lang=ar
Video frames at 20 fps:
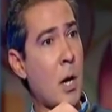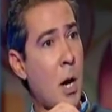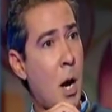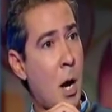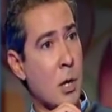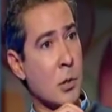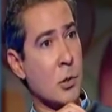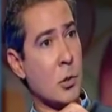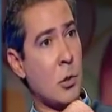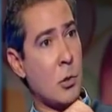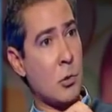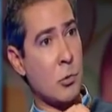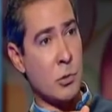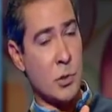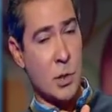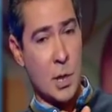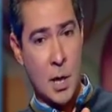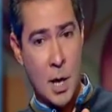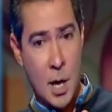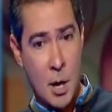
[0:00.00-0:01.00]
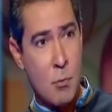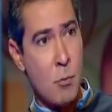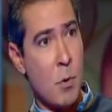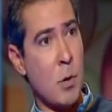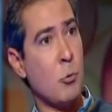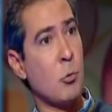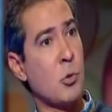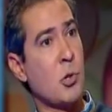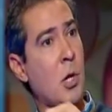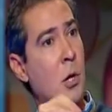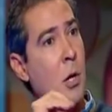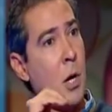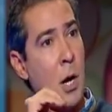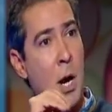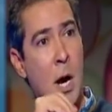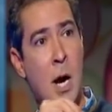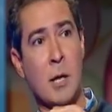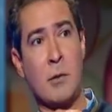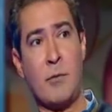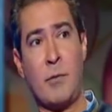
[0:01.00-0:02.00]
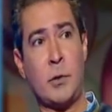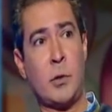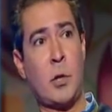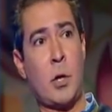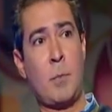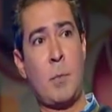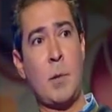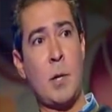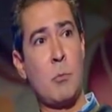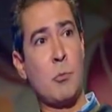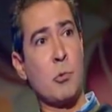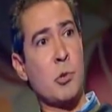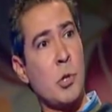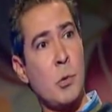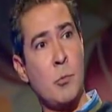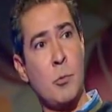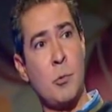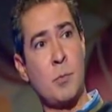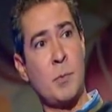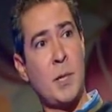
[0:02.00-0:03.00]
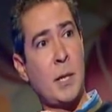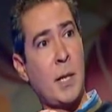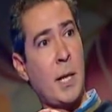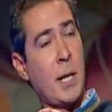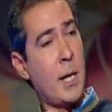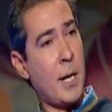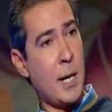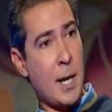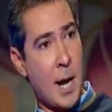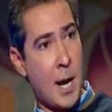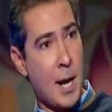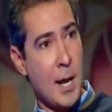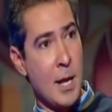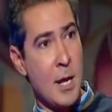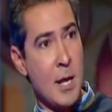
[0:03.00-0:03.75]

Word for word: يرجع ازارو زي الاول وصلاح قعد فتره كبيره مصاب وابتدى يرجع